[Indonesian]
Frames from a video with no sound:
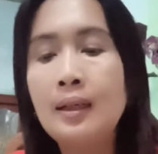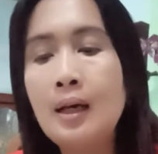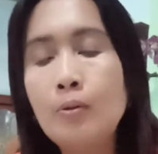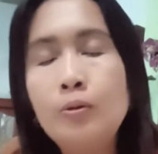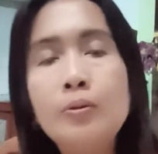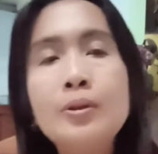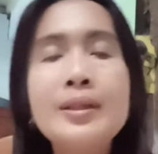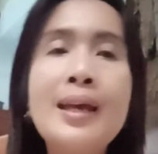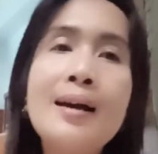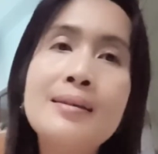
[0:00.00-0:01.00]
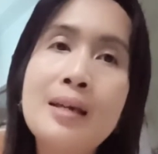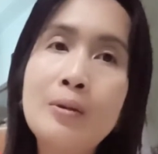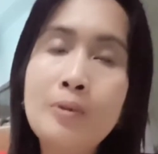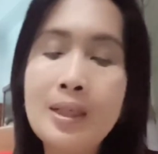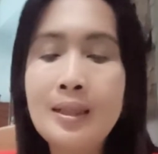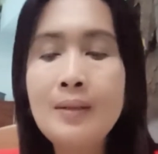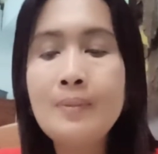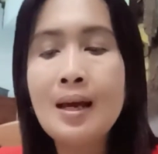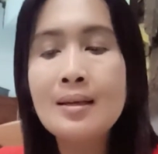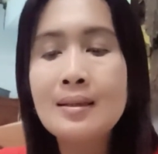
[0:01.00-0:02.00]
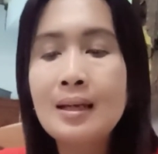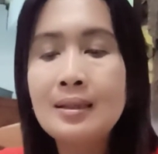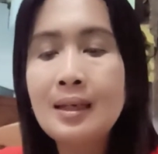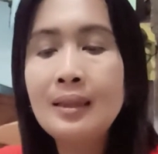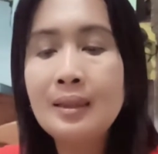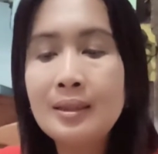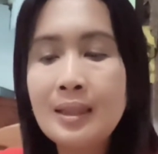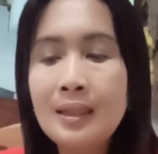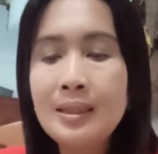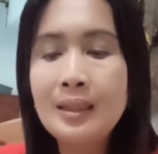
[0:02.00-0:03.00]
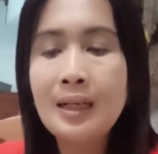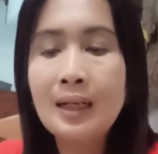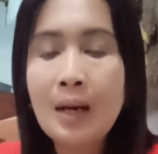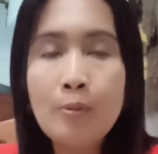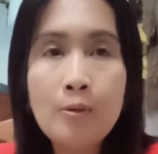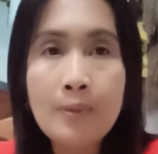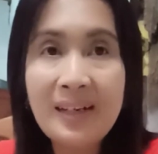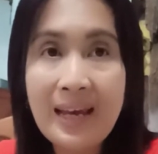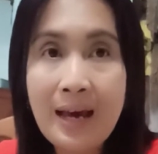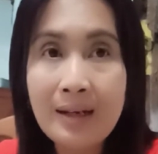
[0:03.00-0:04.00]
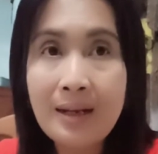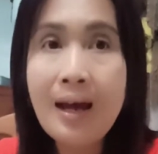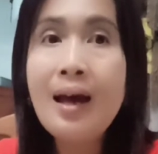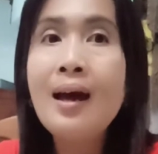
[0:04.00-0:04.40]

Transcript: Nah, untuk yang satu ini biasanya terjadi jika kamu melihara